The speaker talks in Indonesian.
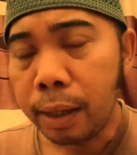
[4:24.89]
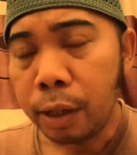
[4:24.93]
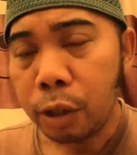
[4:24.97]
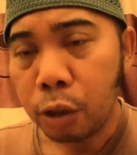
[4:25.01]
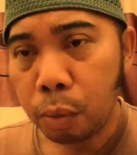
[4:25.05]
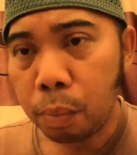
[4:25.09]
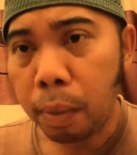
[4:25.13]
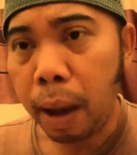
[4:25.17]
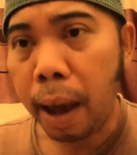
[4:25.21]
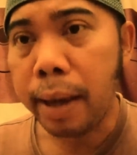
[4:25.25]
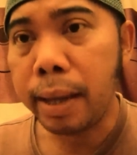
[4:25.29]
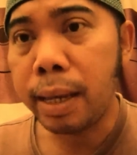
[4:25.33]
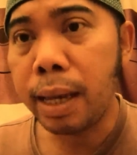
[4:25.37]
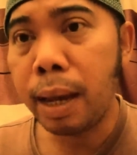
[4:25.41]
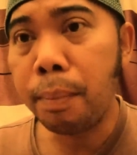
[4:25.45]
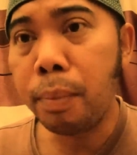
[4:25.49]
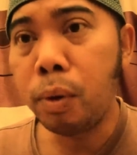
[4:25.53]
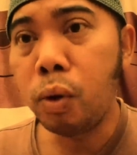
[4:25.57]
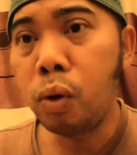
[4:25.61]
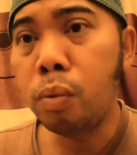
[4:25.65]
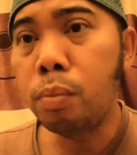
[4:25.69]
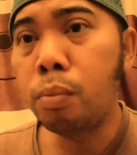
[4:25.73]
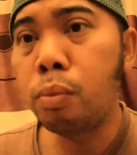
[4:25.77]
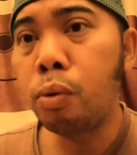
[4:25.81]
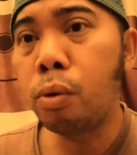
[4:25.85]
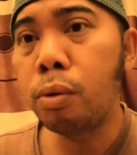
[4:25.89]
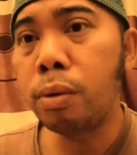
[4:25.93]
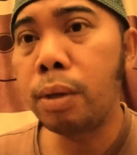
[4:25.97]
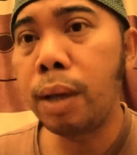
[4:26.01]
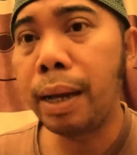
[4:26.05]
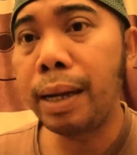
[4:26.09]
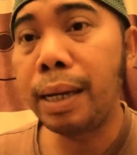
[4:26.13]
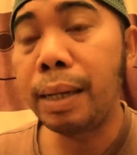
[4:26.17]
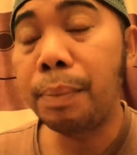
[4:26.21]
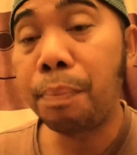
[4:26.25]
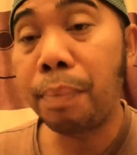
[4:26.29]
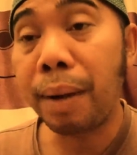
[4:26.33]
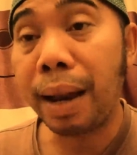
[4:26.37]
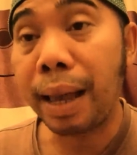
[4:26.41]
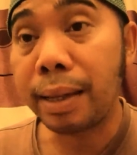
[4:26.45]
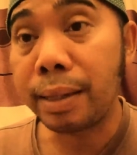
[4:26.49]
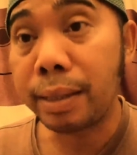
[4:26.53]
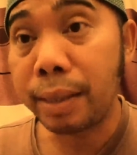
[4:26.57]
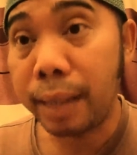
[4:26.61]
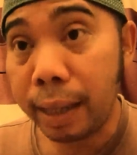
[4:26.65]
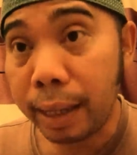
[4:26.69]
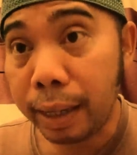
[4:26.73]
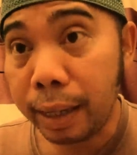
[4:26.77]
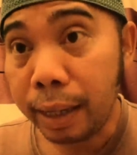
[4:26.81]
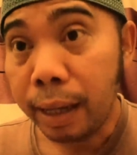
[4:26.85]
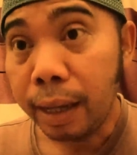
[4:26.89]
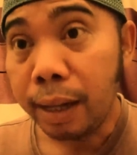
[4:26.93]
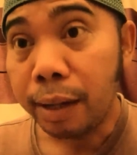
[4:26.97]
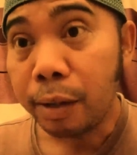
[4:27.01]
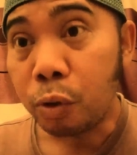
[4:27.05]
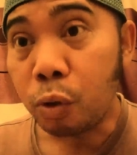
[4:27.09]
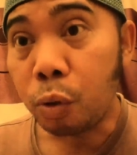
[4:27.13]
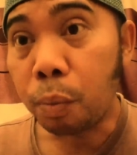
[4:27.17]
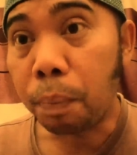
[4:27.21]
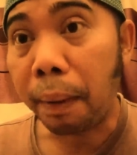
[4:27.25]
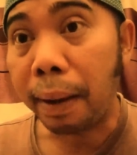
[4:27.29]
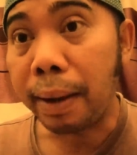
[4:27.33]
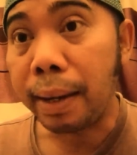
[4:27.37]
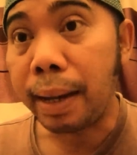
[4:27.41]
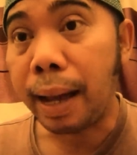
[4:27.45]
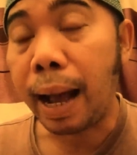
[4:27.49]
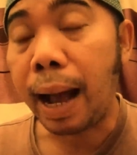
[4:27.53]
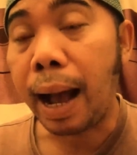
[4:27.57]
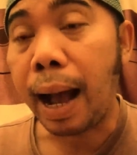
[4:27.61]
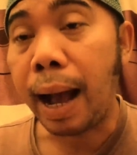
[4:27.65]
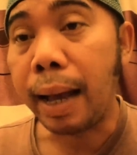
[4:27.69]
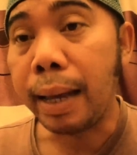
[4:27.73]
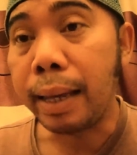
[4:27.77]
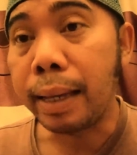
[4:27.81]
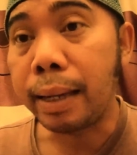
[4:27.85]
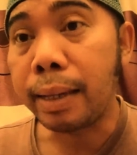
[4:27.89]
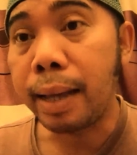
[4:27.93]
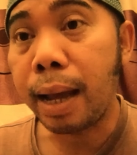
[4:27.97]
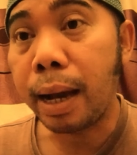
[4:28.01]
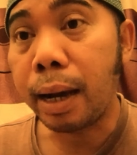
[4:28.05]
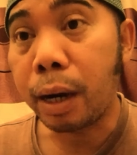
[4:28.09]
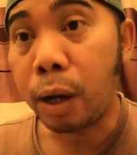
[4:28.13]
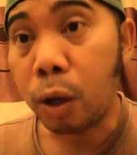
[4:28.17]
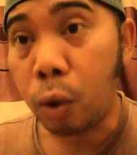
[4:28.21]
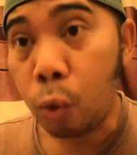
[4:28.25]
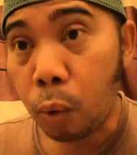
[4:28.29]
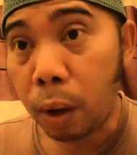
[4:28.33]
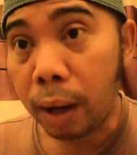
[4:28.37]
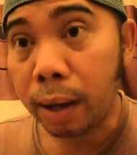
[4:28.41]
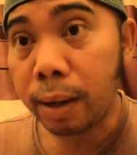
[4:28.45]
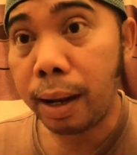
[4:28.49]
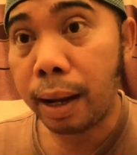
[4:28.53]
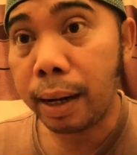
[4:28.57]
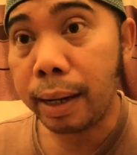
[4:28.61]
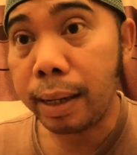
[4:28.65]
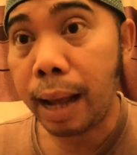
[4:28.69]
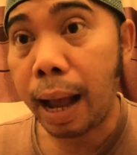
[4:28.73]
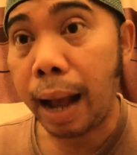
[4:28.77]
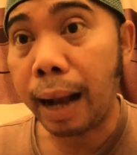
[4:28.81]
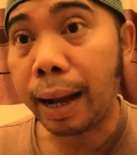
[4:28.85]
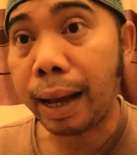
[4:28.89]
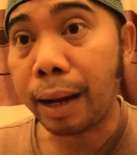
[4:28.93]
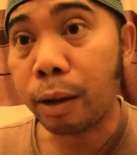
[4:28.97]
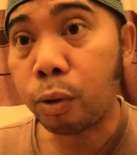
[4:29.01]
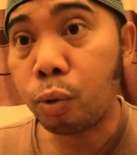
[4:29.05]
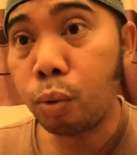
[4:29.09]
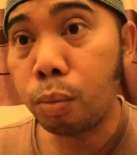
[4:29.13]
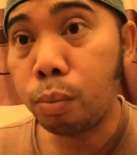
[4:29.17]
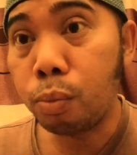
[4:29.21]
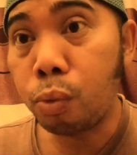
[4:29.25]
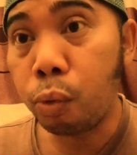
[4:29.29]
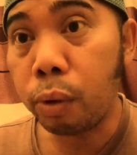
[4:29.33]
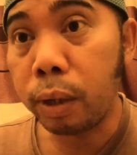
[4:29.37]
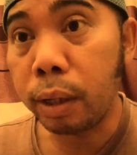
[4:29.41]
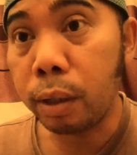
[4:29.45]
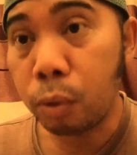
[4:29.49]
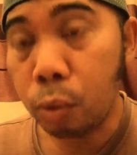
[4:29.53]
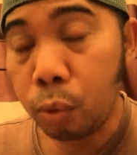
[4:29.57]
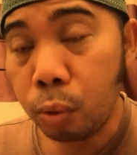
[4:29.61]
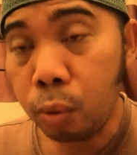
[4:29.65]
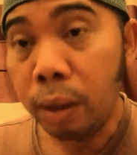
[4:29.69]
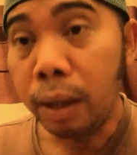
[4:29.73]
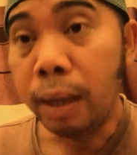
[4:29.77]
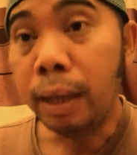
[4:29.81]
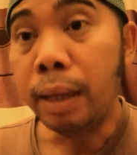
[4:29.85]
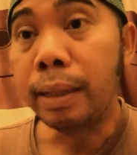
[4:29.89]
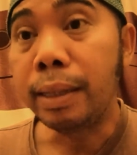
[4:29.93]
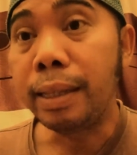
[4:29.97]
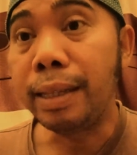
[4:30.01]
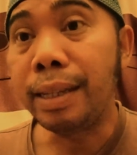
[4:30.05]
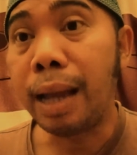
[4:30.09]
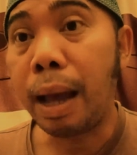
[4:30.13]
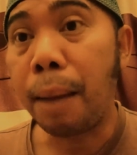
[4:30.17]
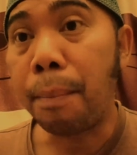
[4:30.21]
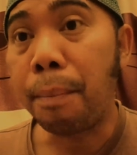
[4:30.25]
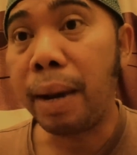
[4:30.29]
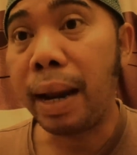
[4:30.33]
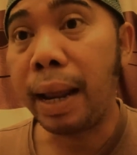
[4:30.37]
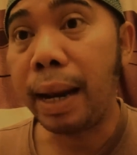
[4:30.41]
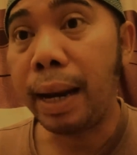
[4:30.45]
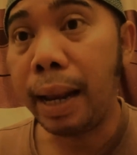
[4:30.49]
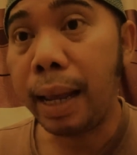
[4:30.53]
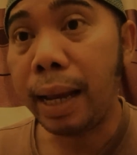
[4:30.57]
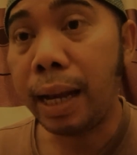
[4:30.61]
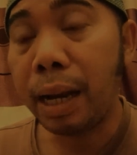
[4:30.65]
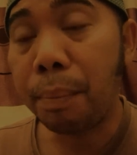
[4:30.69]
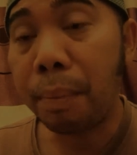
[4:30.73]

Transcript: Sebaiknya menumbuknya di plastik supaya air yang keluar dari akar tumbuk itu tidak meleleh